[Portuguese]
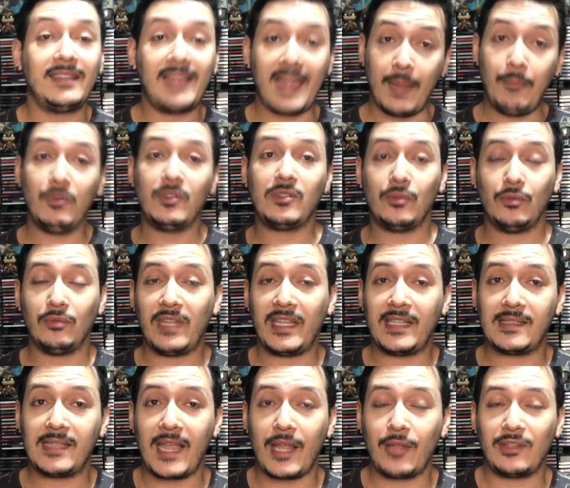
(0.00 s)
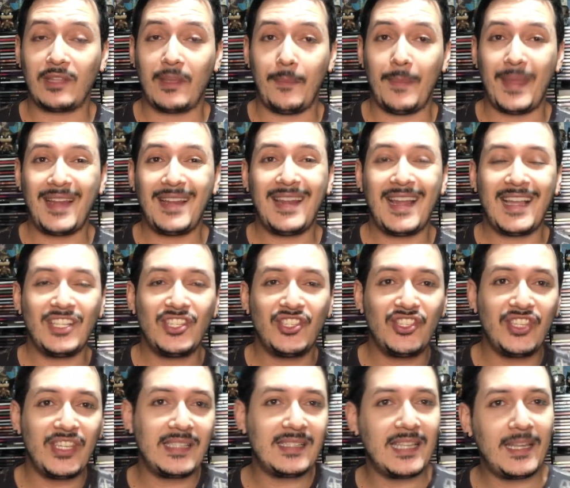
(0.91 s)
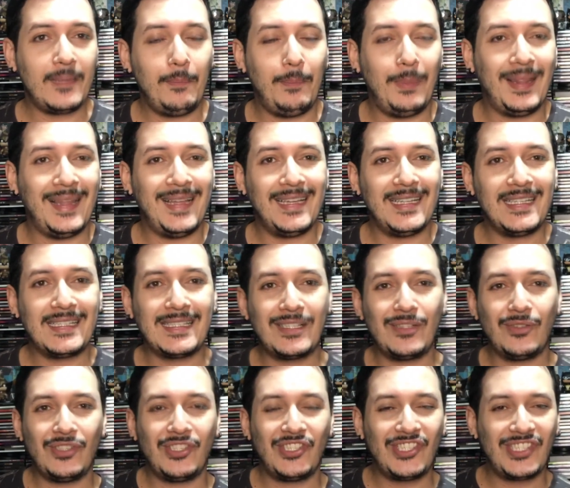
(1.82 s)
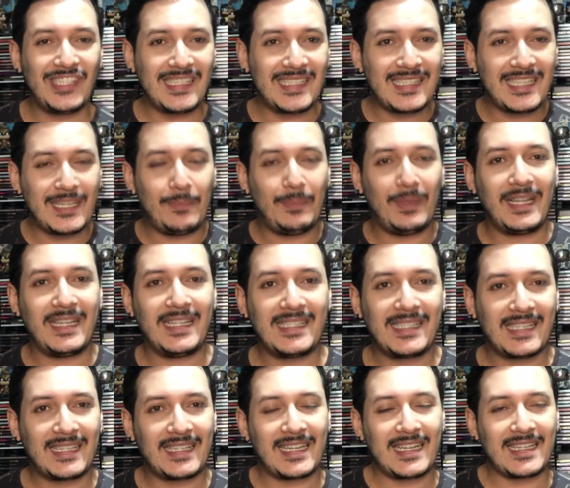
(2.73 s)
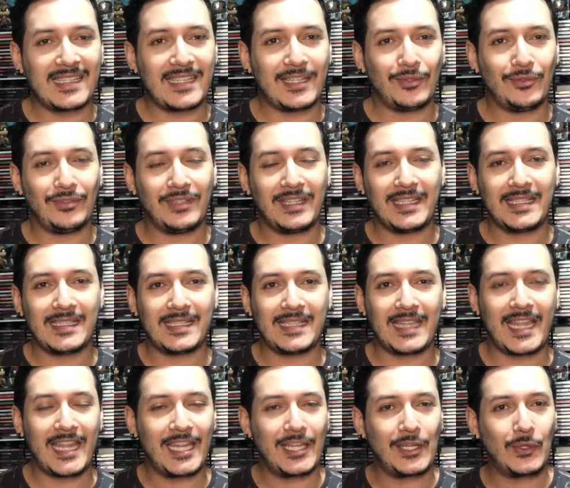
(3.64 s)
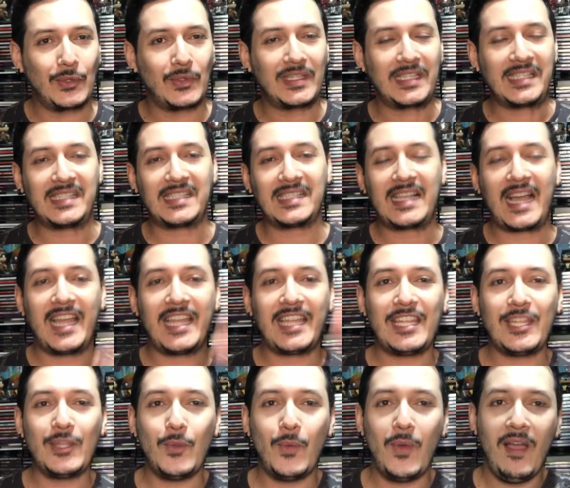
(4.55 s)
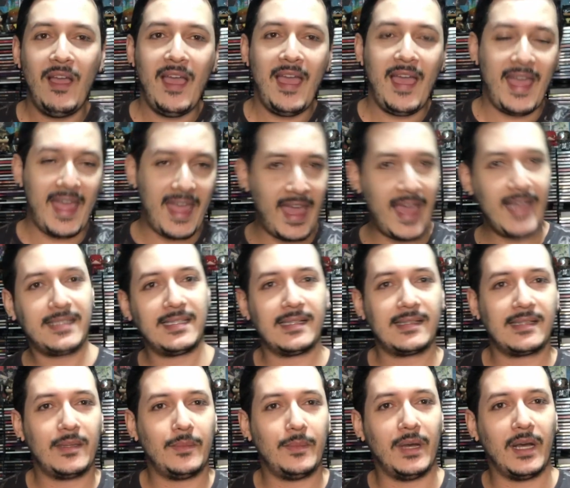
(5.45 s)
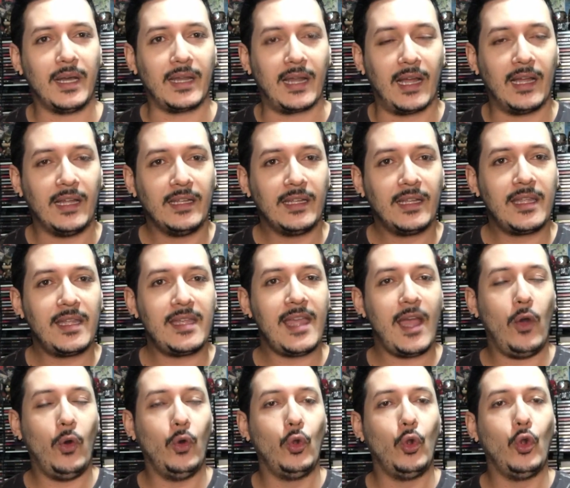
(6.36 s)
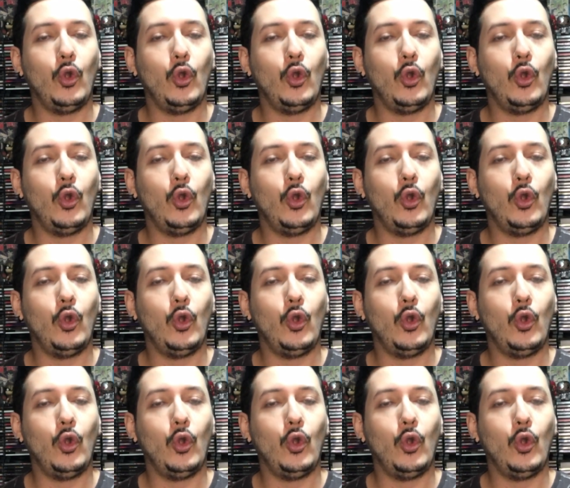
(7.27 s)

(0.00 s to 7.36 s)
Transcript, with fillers: Temos um desenho também na Disney Plus. O Disney Plus está trazendo um desenho que saiu essa semana, que é o